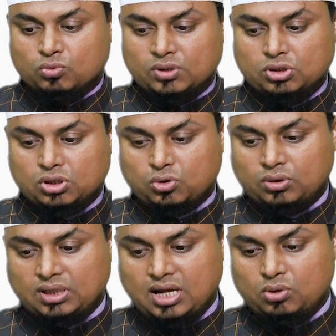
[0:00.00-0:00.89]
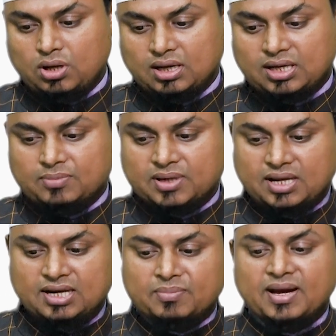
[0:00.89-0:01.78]
वहक़ल्लाक का
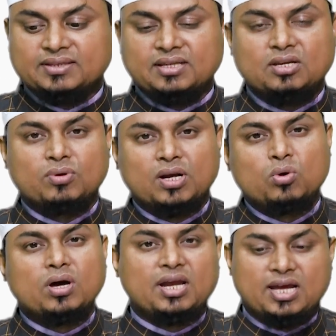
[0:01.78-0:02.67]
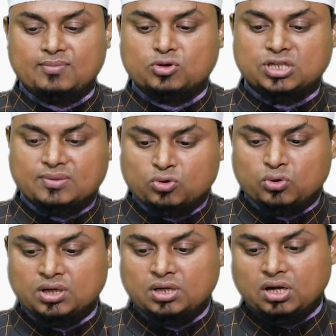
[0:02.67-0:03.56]
बेकलीमत ही वलौकरी हल
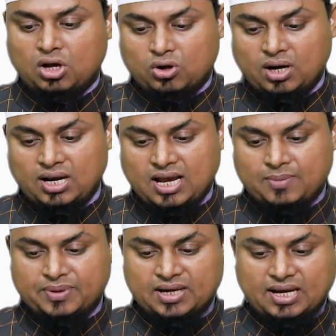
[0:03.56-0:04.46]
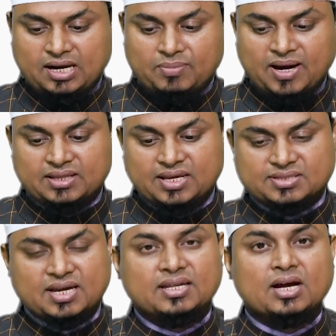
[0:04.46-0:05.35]
मुजरमून और अल्लाह अपने कलिमात के
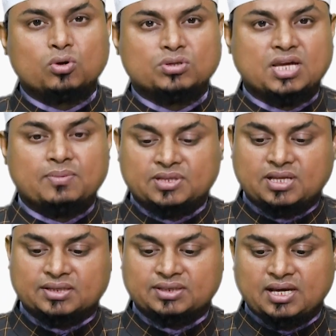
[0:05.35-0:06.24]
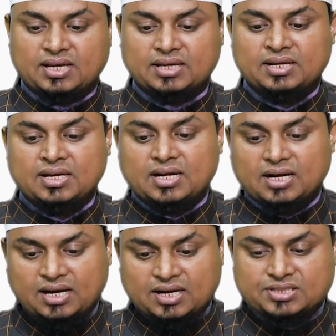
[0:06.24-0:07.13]
साथ हक को साबित करता है
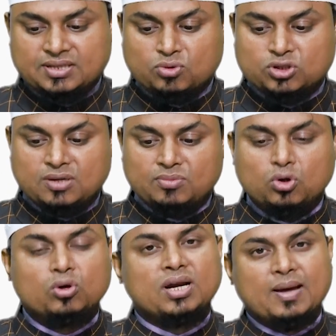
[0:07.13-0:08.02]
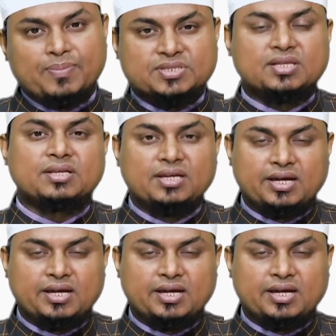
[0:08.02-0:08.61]
गरचे मुजरिम लोग नापसंद ही